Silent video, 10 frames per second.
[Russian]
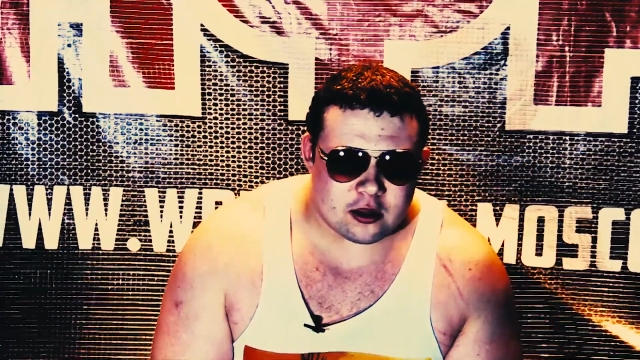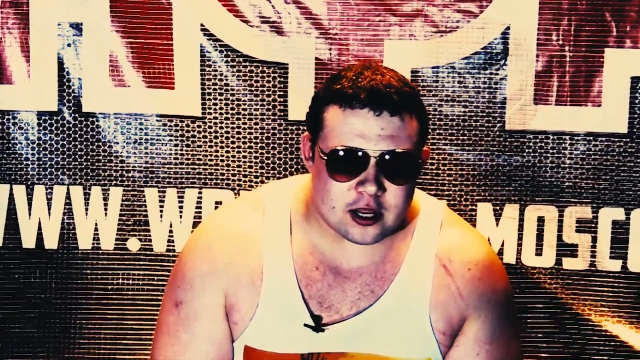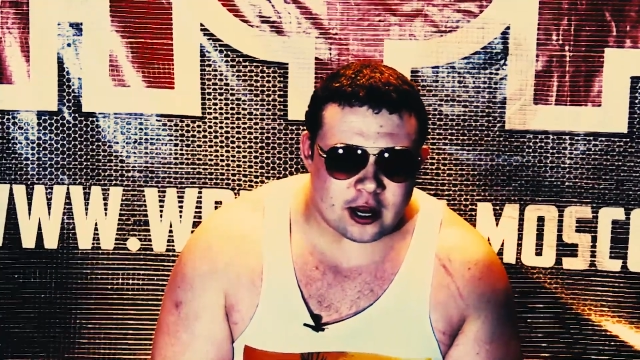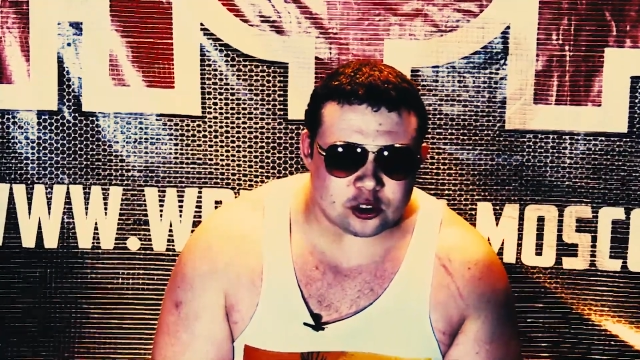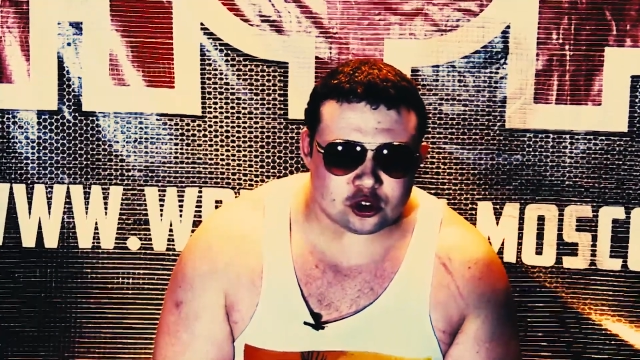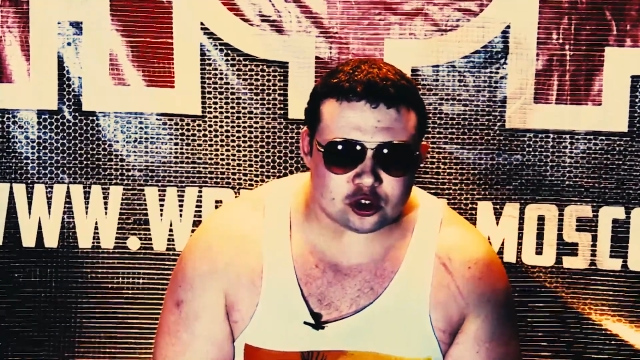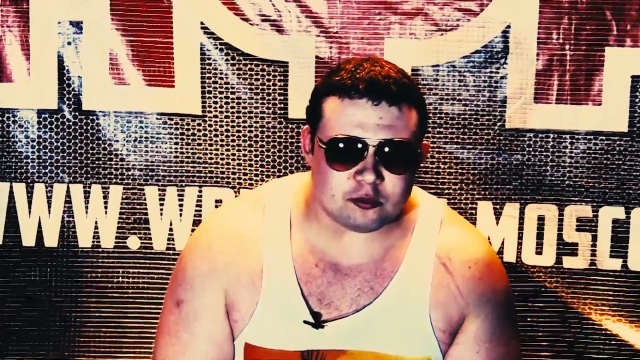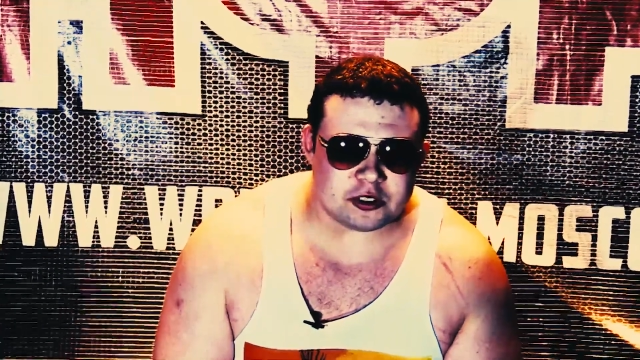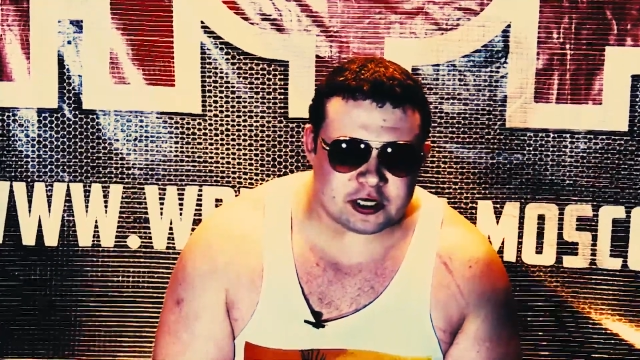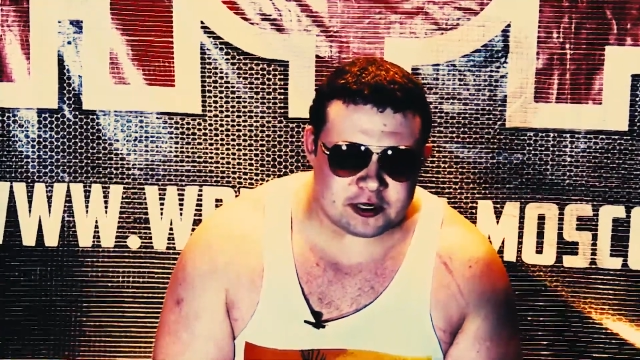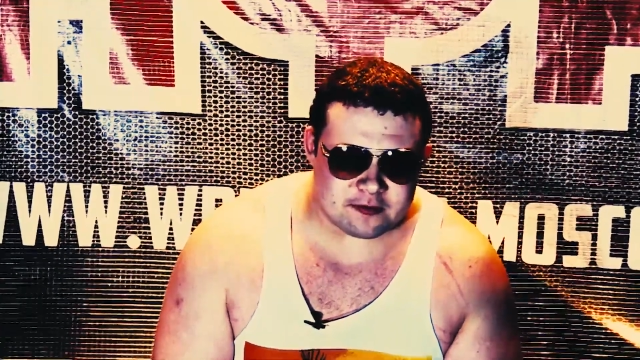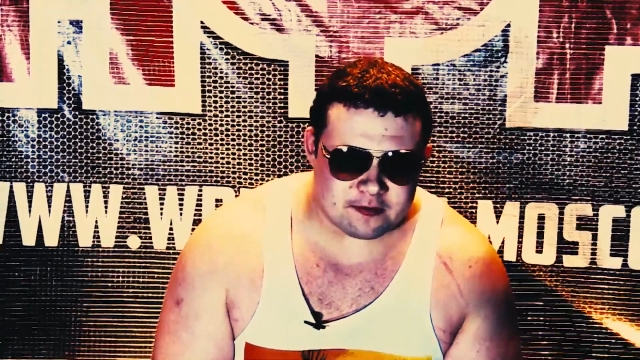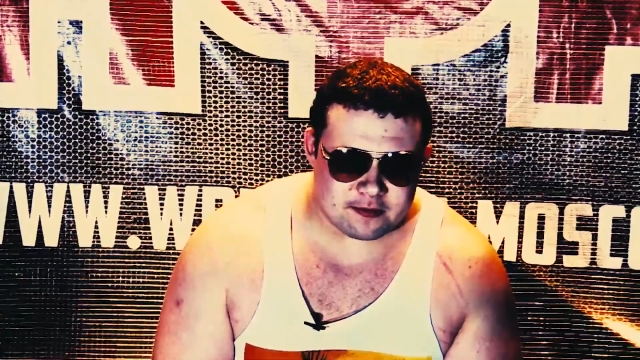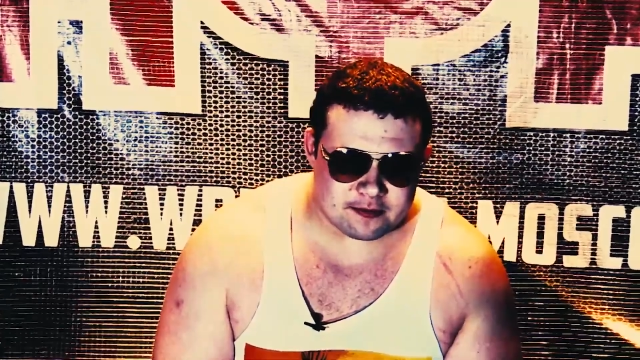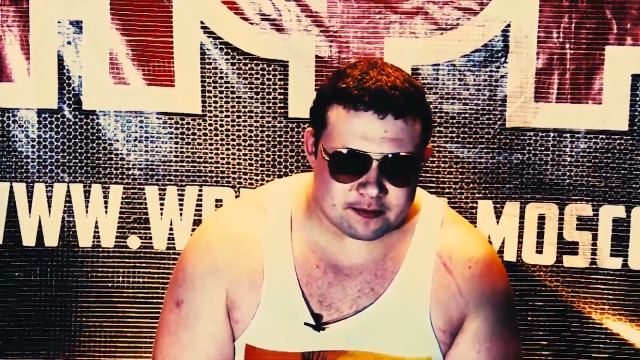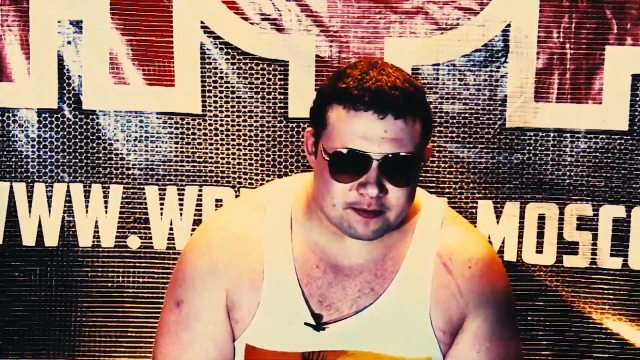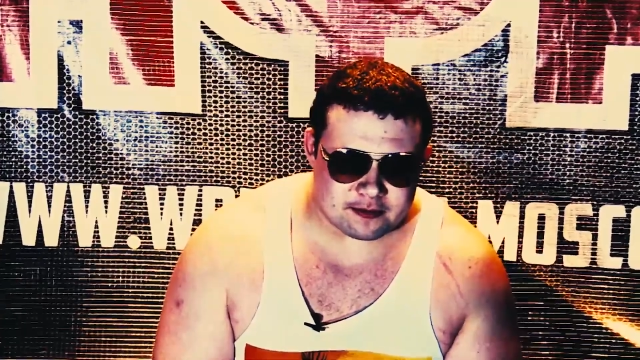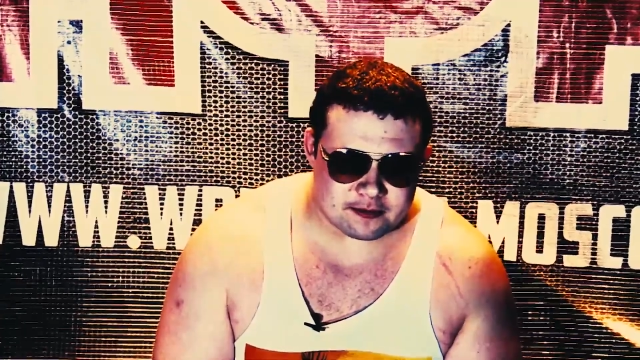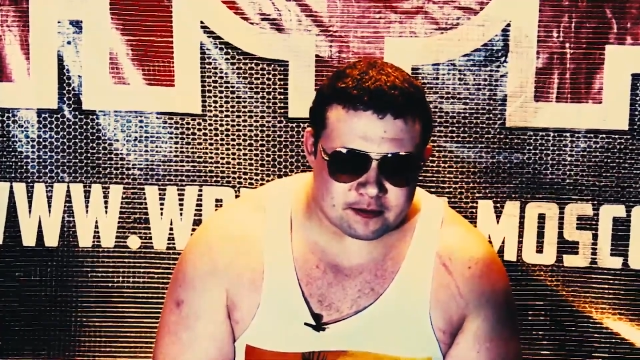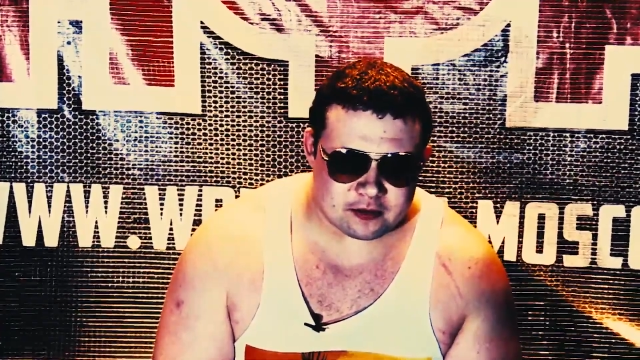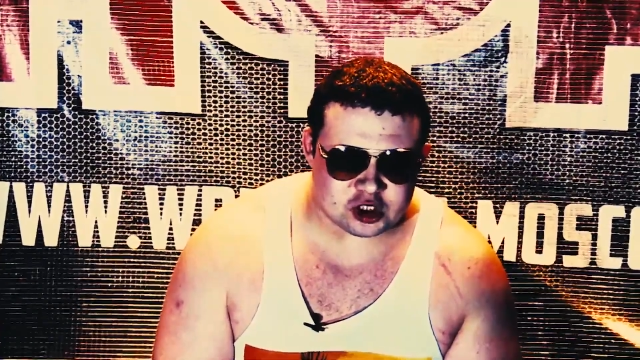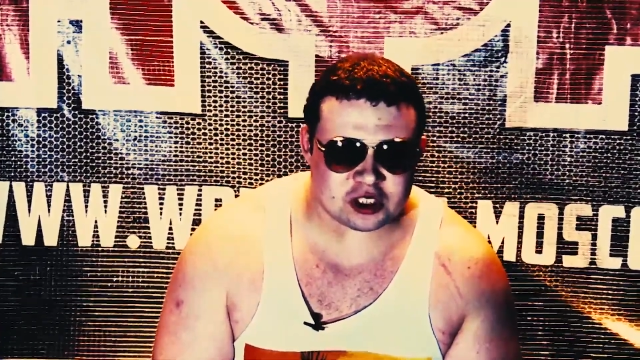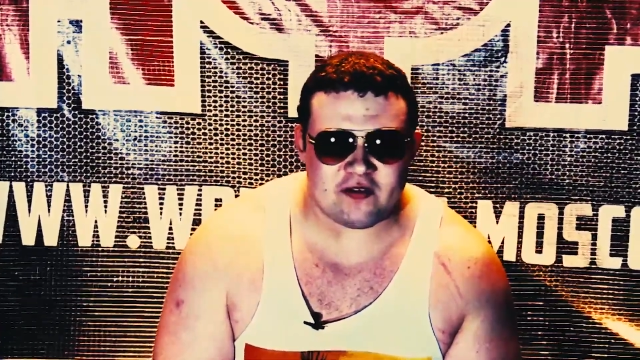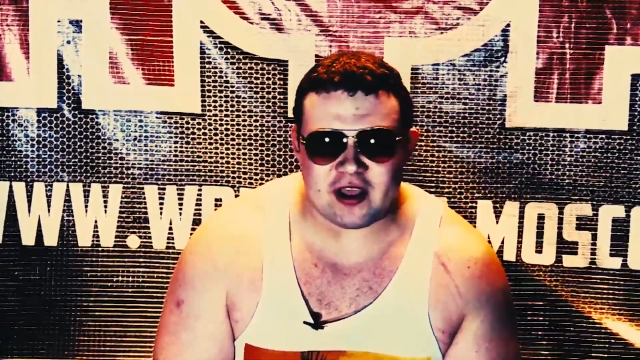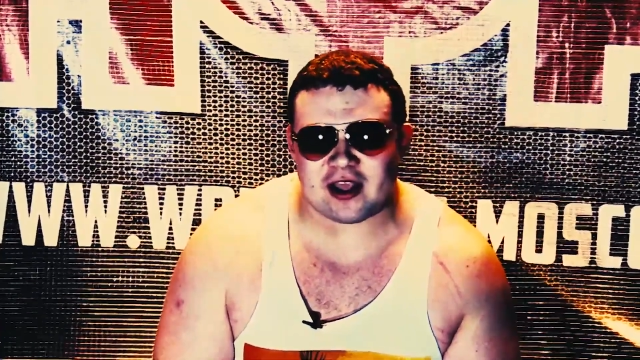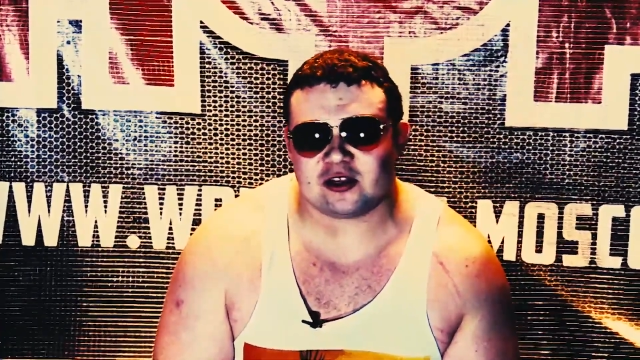Я хочу, чтобы ты, человек,